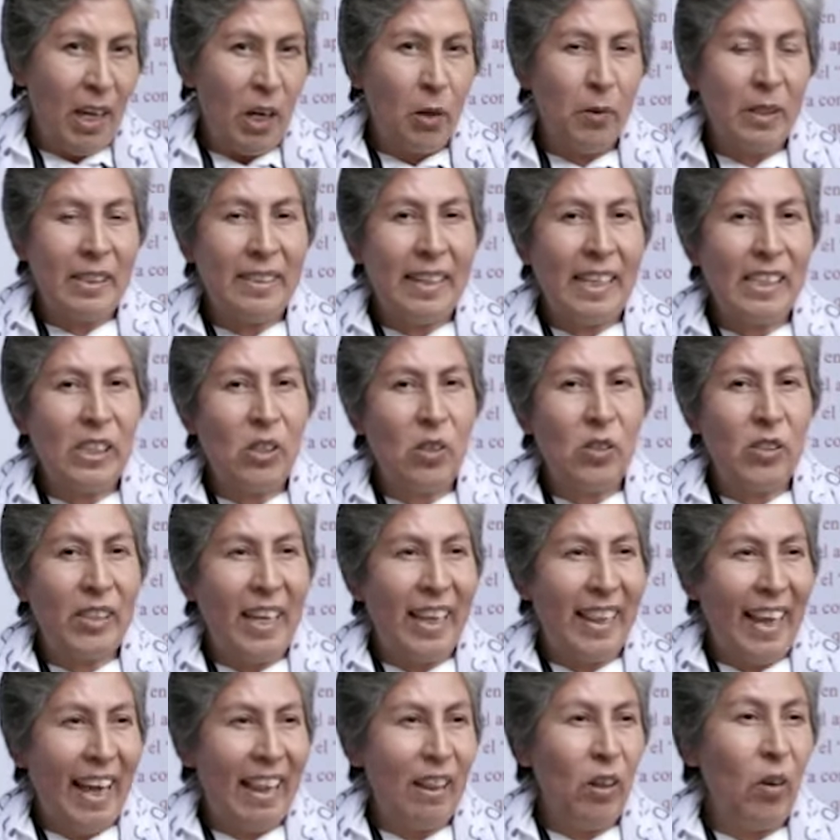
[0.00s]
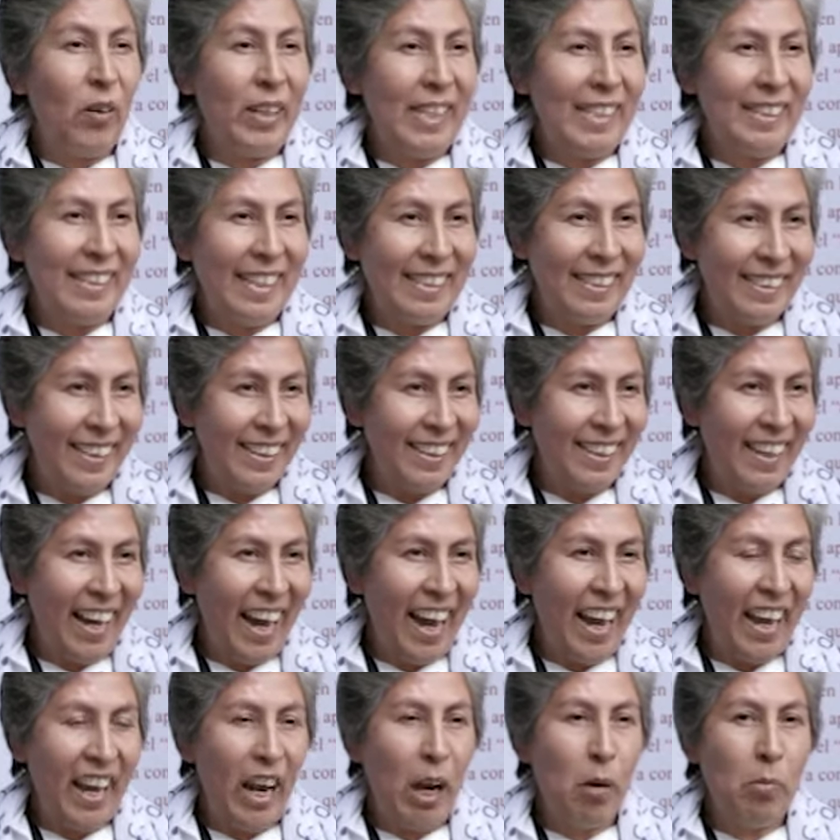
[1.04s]
nuestra sociedad lo
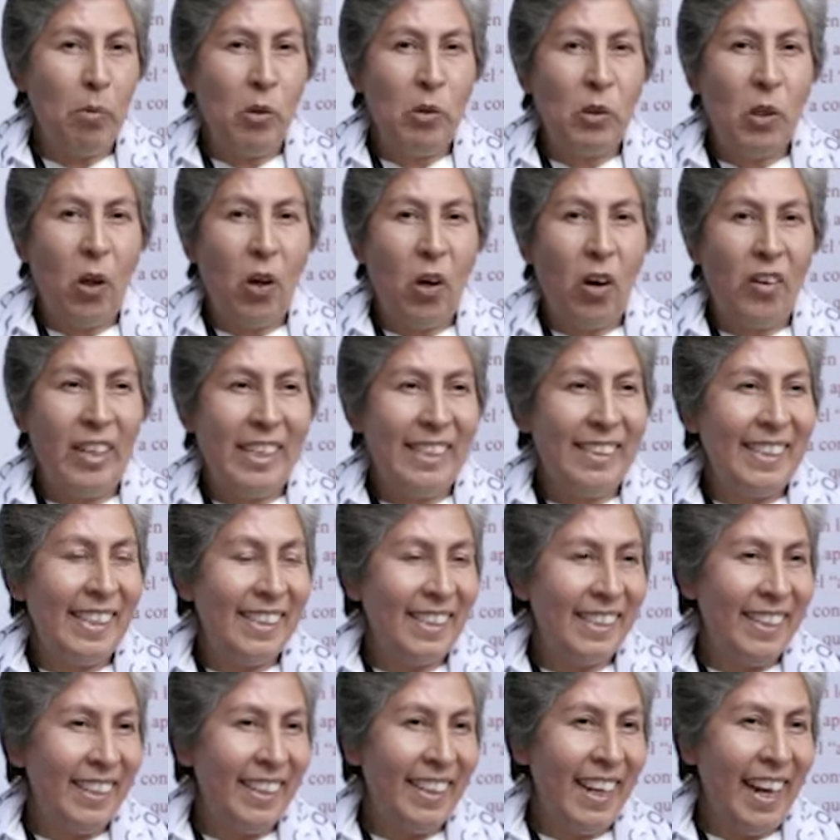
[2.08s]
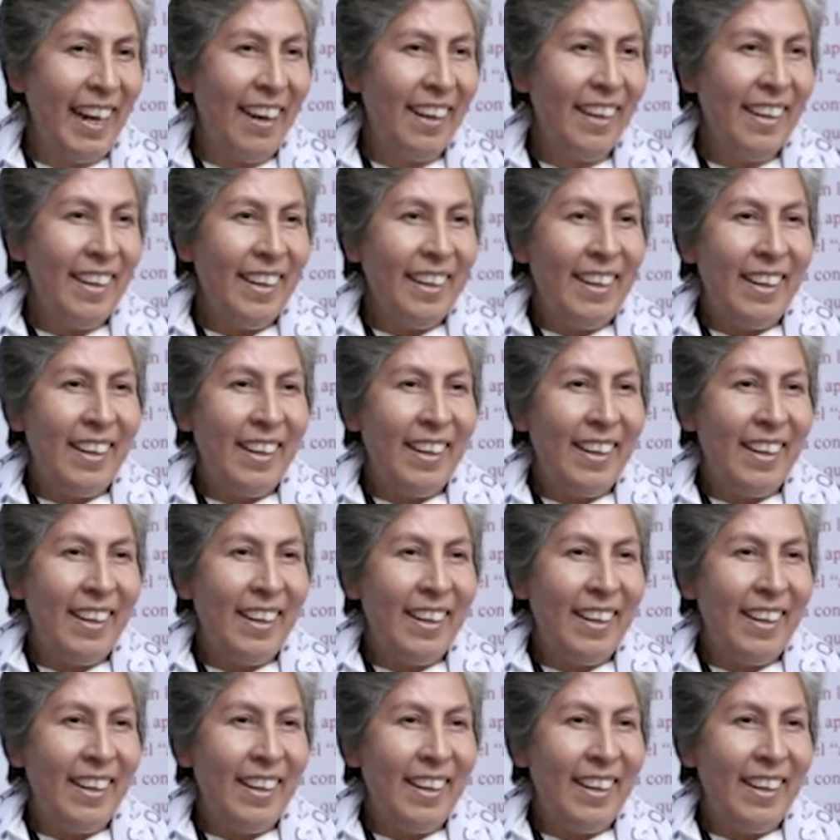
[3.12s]
necesita, el mundo lo necesita